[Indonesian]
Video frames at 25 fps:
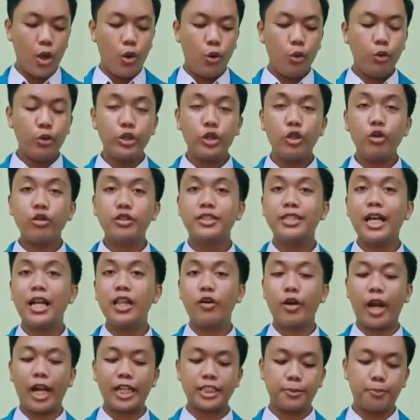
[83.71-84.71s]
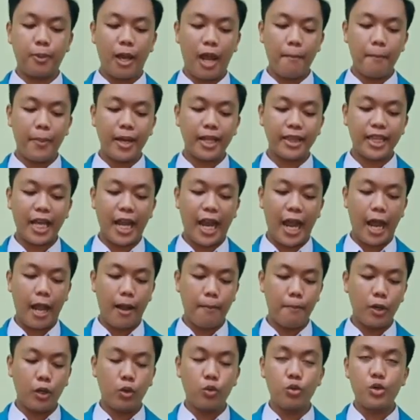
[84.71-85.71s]
Untuk jalur
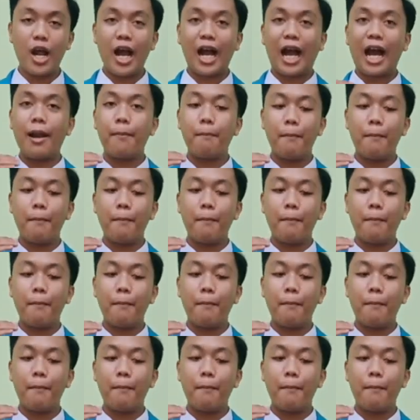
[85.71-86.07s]
SBMPTN menggunakan